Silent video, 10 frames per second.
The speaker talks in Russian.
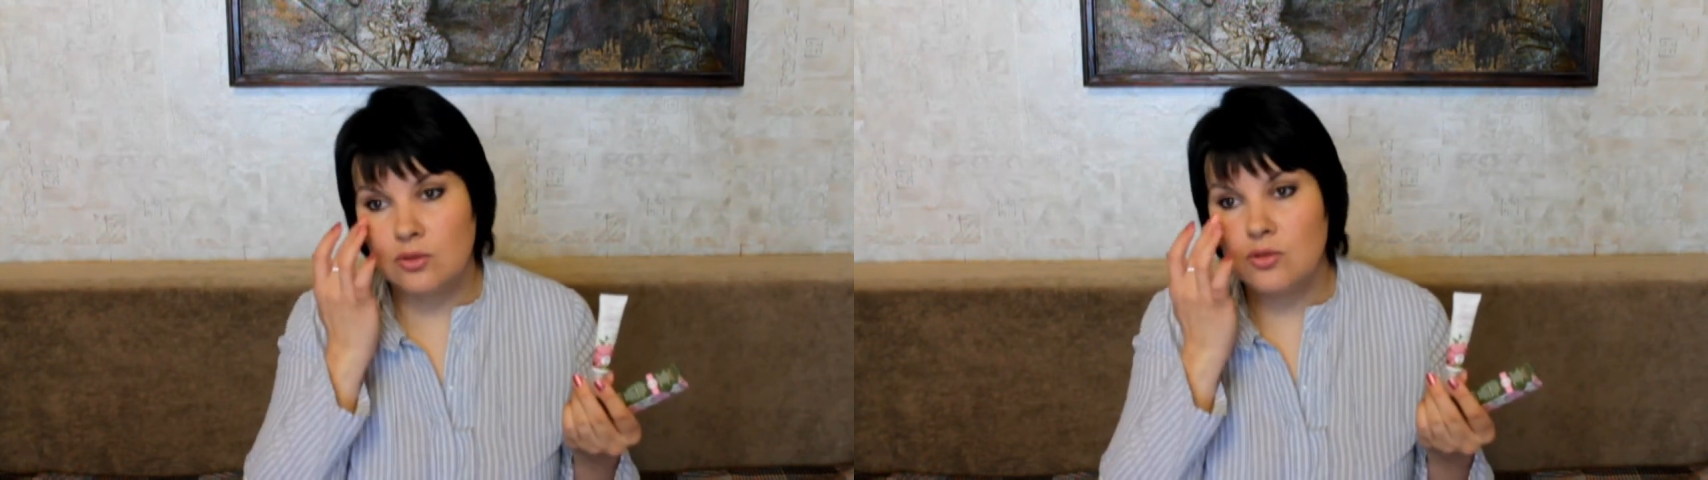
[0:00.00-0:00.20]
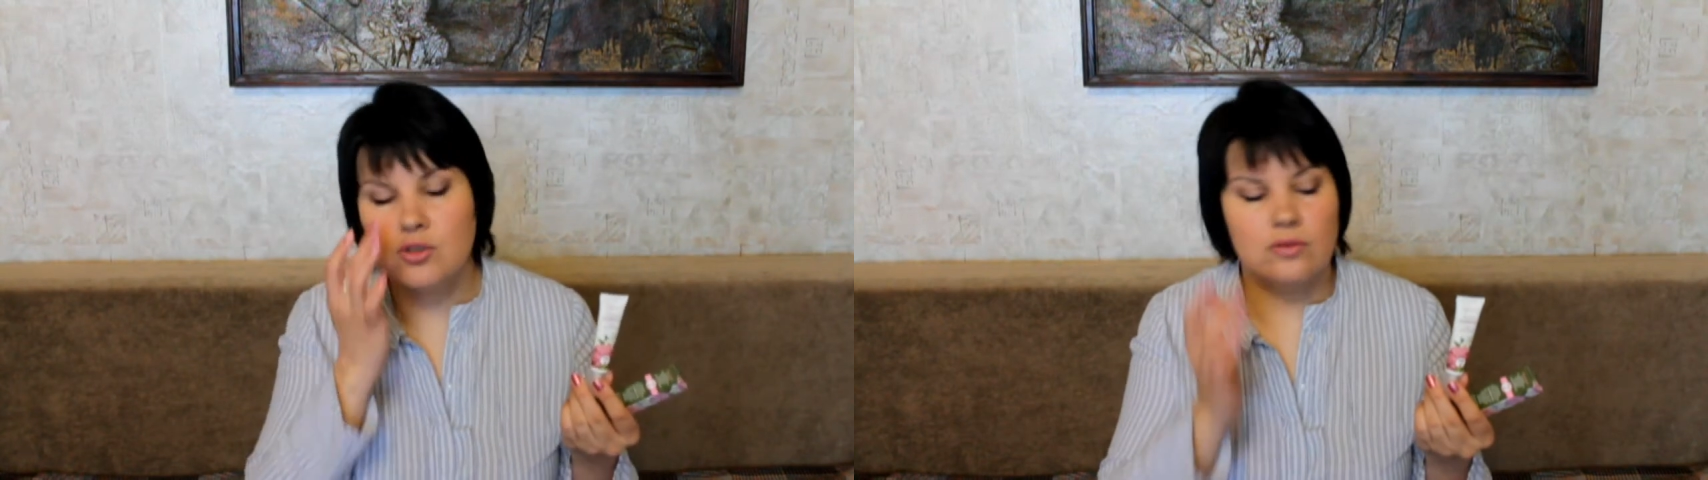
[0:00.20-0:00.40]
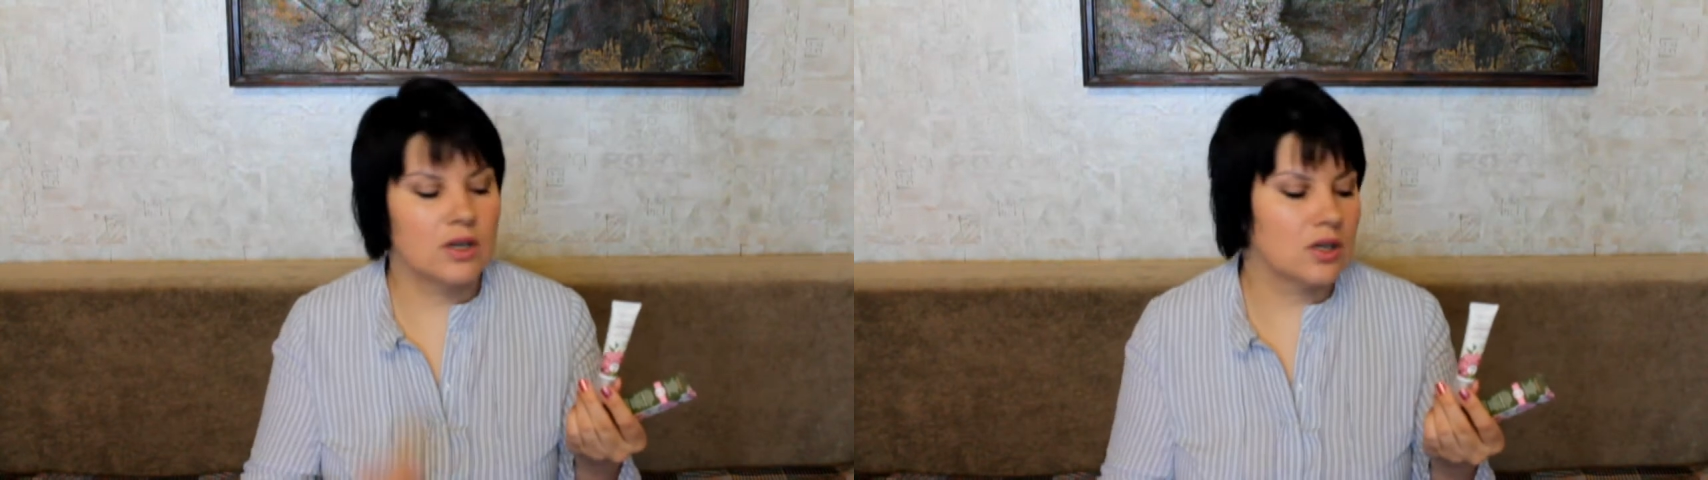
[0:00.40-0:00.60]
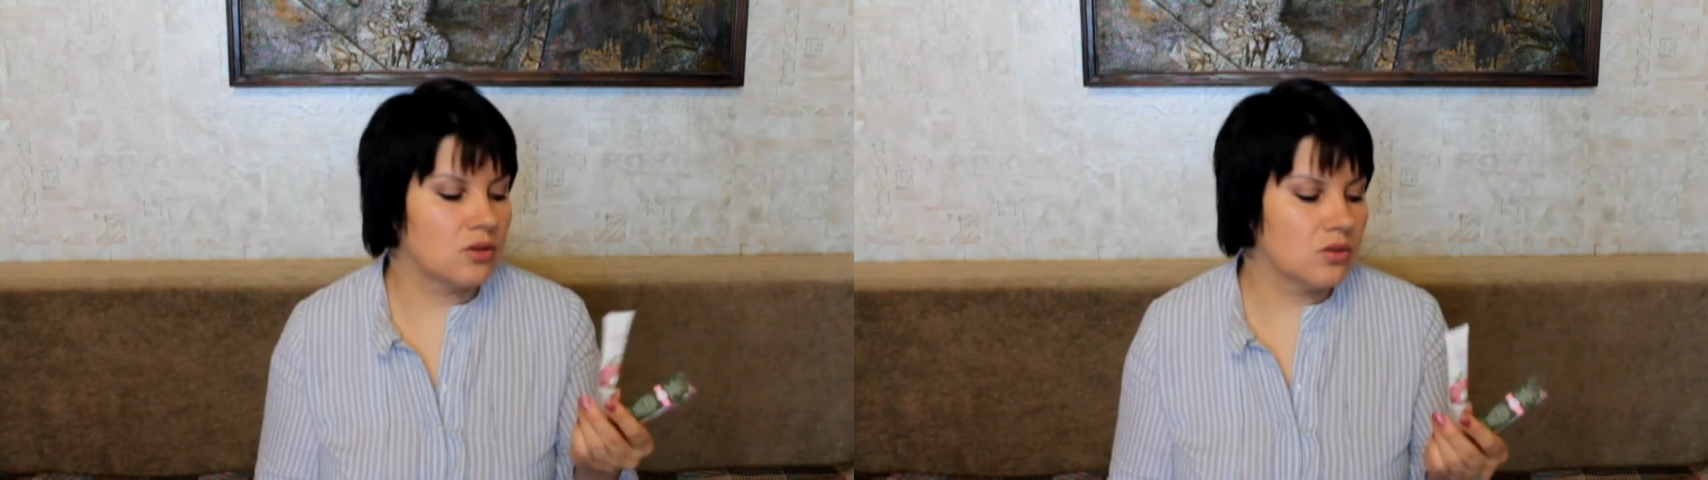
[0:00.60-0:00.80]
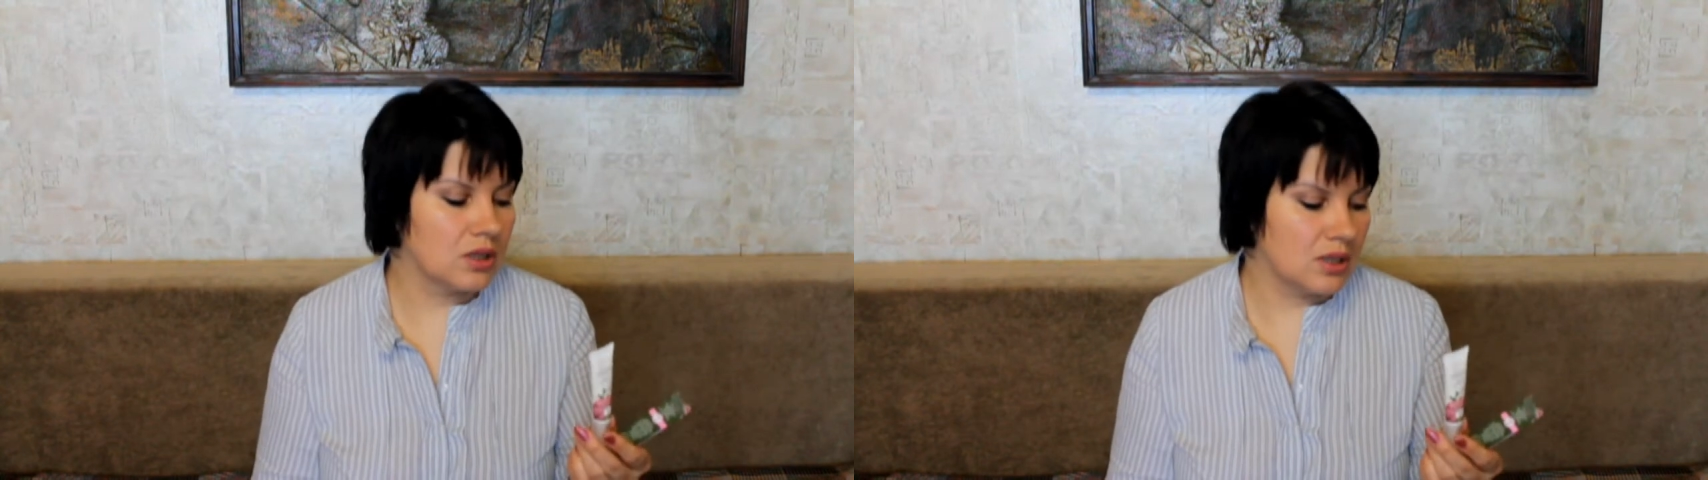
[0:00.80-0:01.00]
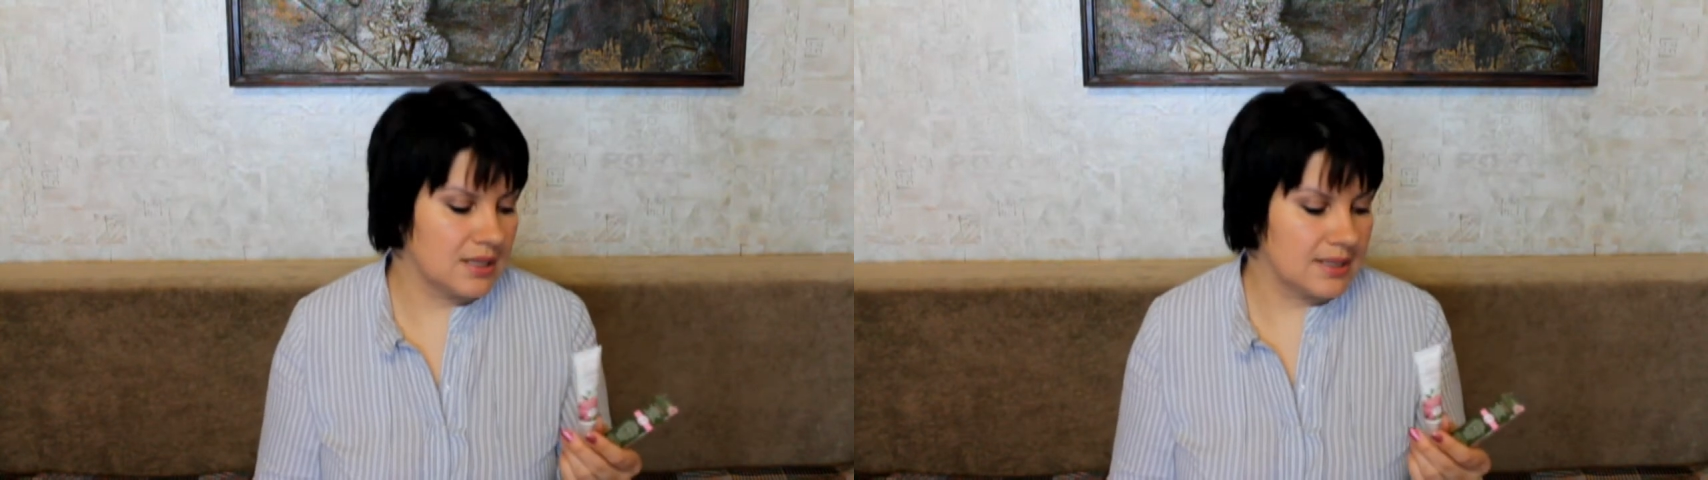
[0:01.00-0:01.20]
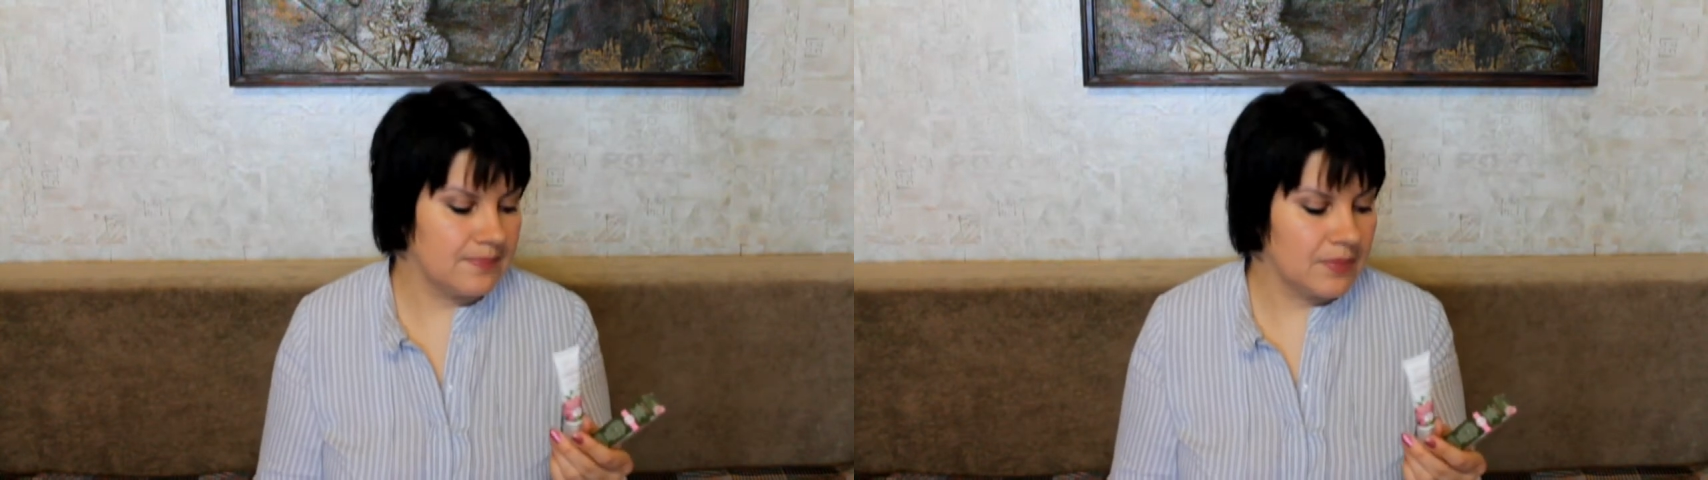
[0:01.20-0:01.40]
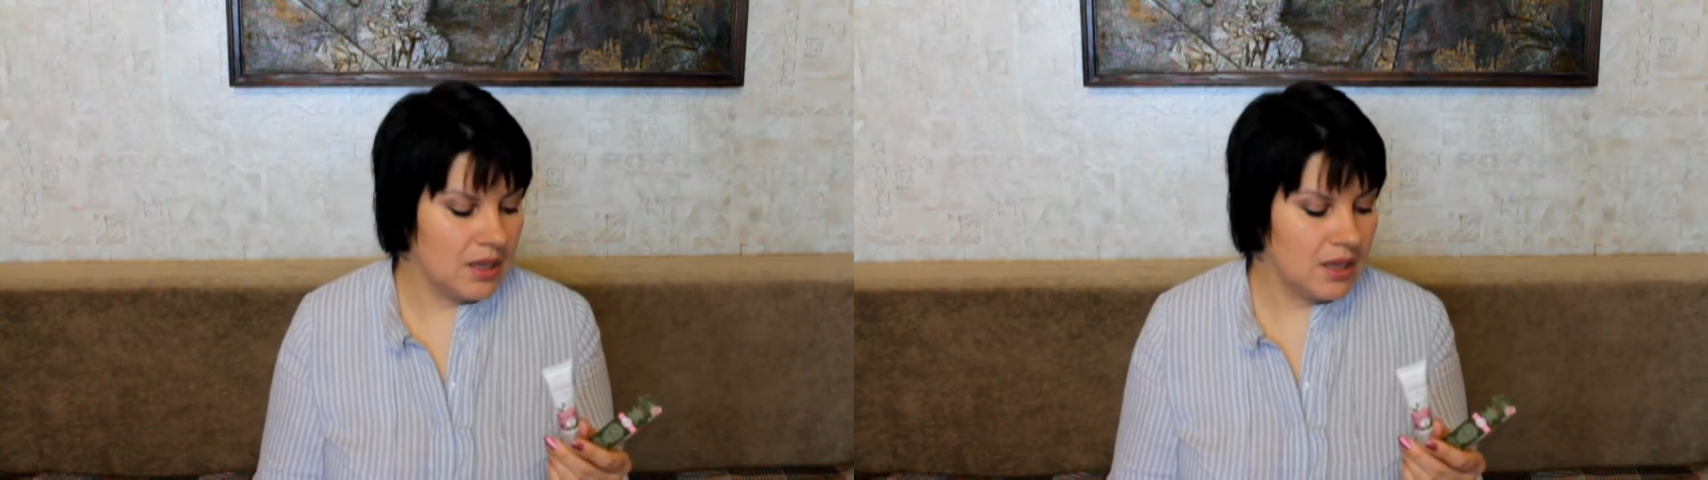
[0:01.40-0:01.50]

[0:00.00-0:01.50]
кожу вокруг глаз.